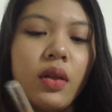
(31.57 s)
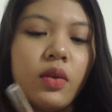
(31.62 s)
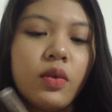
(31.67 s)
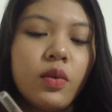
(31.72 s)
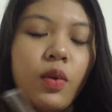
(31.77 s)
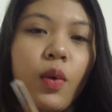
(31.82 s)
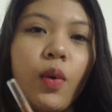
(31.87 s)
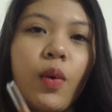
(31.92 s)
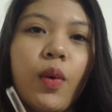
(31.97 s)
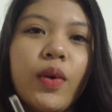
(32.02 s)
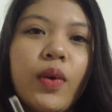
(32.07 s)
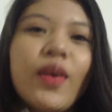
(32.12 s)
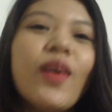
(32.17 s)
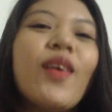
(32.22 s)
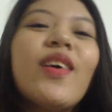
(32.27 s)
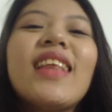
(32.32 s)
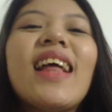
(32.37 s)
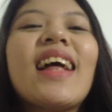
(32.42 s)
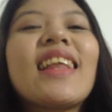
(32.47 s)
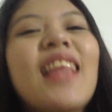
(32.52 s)
So,
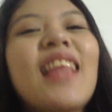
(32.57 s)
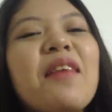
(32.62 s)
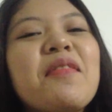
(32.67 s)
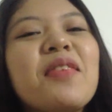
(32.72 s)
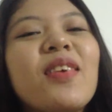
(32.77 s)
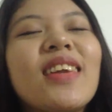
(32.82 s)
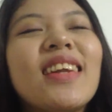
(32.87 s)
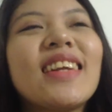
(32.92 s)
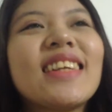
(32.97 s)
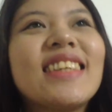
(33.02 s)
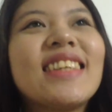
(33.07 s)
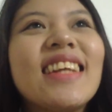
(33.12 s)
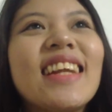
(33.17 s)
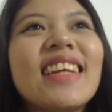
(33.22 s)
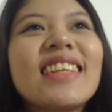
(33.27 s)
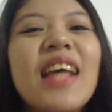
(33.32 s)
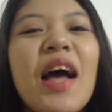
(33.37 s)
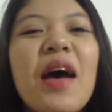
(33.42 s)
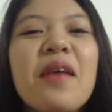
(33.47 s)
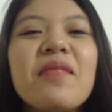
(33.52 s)
yun, ang dami ko nang
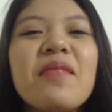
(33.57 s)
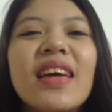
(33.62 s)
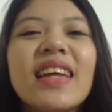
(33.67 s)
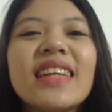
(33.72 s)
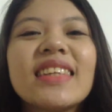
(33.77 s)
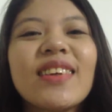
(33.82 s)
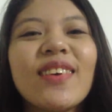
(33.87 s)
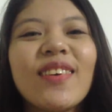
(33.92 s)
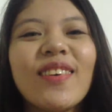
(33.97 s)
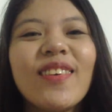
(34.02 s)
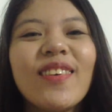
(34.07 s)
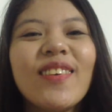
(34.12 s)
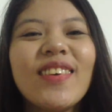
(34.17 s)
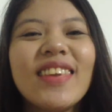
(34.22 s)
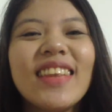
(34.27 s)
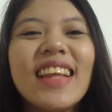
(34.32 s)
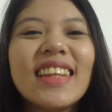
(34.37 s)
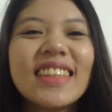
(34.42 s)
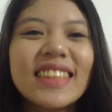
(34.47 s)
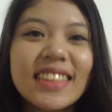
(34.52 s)
sinasabi.
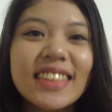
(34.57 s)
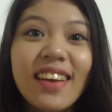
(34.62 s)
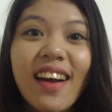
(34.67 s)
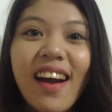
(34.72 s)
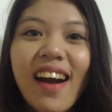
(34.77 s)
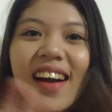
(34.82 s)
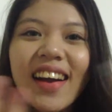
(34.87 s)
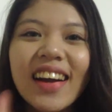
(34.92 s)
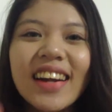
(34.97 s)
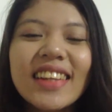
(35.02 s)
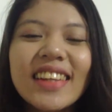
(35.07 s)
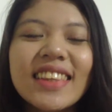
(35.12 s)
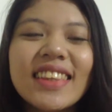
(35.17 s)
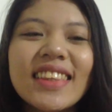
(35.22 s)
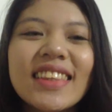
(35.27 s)
So, let's start!